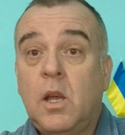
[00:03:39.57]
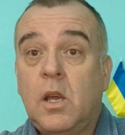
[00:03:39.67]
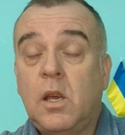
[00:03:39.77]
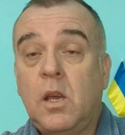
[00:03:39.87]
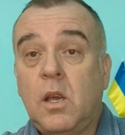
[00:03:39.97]

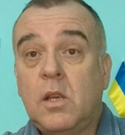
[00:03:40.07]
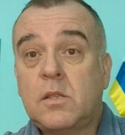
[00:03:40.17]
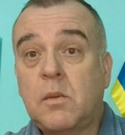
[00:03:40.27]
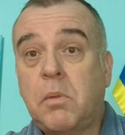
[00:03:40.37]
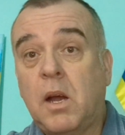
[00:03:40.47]
и
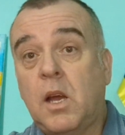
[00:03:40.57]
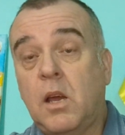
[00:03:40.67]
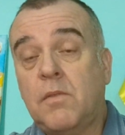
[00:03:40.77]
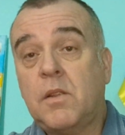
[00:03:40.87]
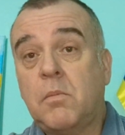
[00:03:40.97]
собака, и
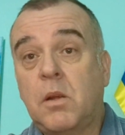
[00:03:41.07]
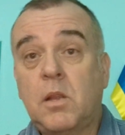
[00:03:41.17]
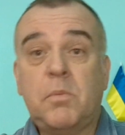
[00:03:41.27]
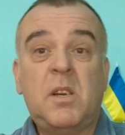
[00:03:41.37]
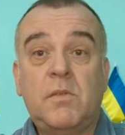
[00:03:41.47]
автомат.
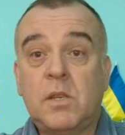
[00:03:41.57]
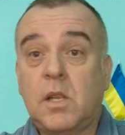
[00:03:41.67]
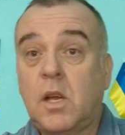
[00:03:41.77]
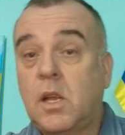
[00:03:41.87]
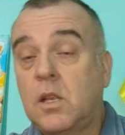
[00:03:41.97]
И пошли все
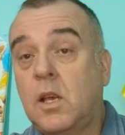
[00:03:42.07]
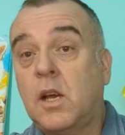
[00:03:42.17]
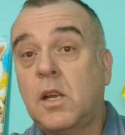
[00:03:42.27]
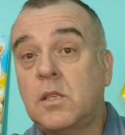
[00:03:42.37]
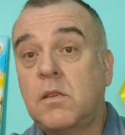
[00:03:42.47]
нахрен, я
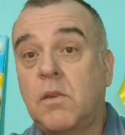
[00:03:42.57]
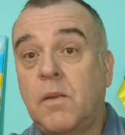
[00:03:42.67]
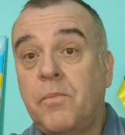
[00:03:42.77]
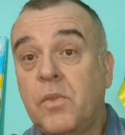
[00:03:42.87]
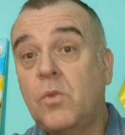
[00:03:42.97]
красивый.
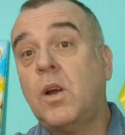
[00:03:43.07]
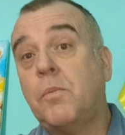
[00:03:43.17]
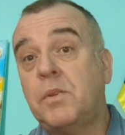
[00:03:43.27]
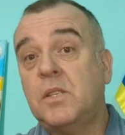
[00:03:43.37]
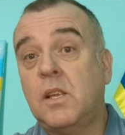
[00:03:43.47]
Ну,
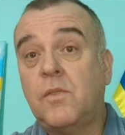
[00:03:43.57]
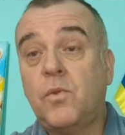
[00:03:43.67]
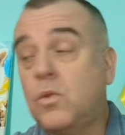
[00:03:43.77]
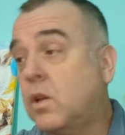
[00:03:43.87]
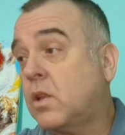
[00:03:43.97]
как президент
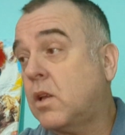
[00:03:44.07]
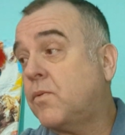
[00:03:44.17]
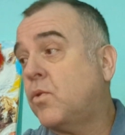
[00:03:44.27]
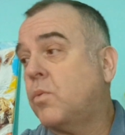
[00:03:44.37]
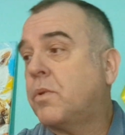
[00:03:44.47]
это,
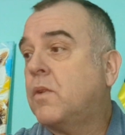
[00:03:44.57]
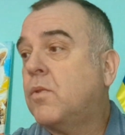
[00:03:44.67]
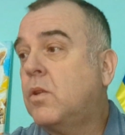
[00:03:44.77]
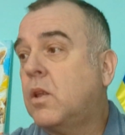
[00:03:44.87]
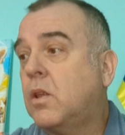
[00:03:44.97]
Эфиопии,
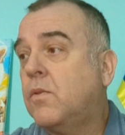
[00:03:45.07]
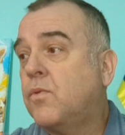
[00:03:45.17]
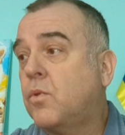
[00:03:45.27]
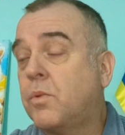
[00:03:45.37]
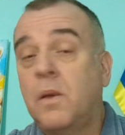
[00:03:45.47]
говорю, нет, не
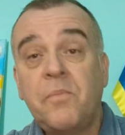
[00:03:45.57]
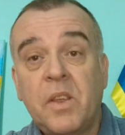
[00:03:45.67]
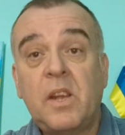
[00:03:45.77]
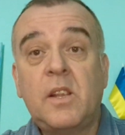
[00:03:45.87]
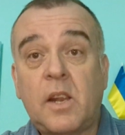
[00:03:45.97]
Эфиопии.
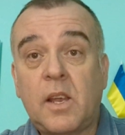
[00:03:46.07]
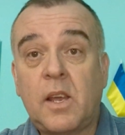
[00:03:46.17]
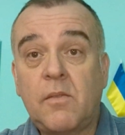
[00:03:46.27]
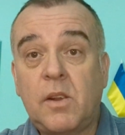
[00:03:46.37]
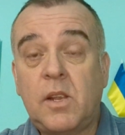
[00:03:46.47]

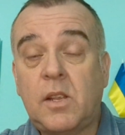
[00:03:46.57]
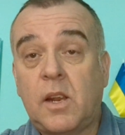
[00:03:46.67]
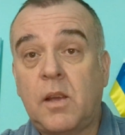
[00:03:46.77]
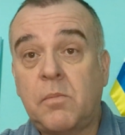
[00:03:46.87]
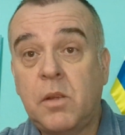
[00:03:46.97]
Эритреи, в
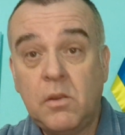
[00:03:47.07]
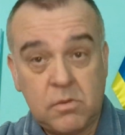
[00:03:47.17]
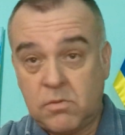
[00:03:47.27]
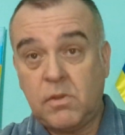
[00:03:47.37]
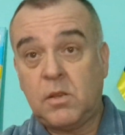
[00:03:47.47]
Эритрее.
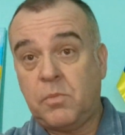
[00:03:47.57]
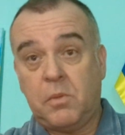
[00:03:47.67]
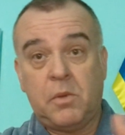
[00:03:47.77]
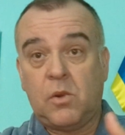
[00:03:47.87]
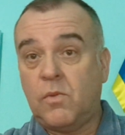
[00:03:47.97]
Вот видите,
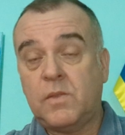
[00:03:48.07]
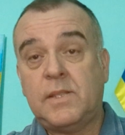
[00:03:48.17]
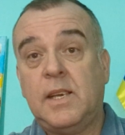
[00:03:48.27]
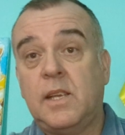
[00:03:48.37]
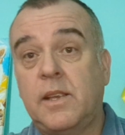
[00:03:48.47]
пример у вас
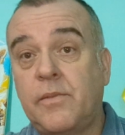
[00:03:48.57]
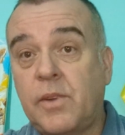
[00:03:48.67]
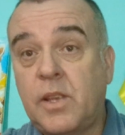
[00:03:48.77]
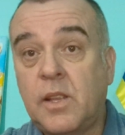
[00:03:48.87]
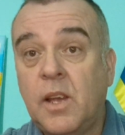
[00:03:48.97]
все один в
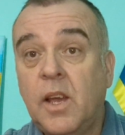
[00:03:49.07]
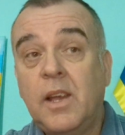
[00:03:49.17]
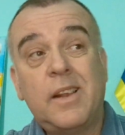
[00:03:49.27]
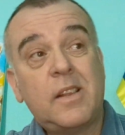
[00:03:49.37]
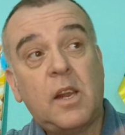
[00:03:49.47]
один.
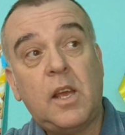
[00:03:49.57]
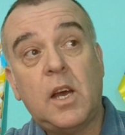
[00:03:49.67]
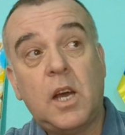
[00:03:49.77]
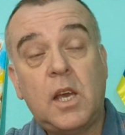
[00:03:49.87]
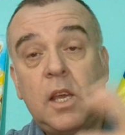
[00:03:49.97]
Эритрея,
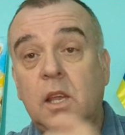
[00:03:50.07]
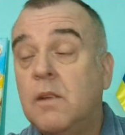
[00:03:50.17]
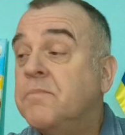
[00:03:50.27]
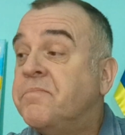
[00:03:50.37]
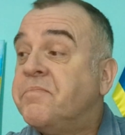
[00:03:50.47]
Гаити,
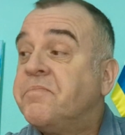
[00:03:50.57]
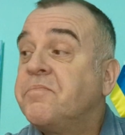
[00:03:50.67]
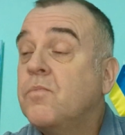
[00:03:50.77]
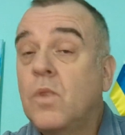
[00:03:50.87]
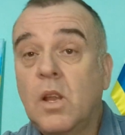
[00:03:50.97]

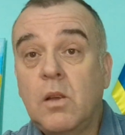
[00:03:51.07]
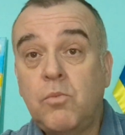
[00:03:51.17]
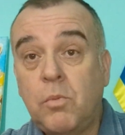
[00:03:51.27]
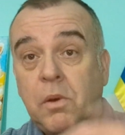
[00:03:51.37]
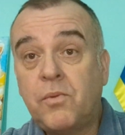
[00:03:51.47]

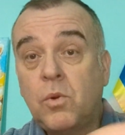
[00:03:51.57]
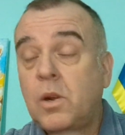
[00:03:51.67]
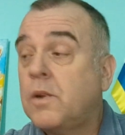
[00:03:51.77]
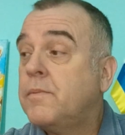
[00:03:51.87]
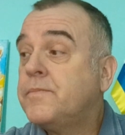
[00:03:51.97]
Бульбафюрер.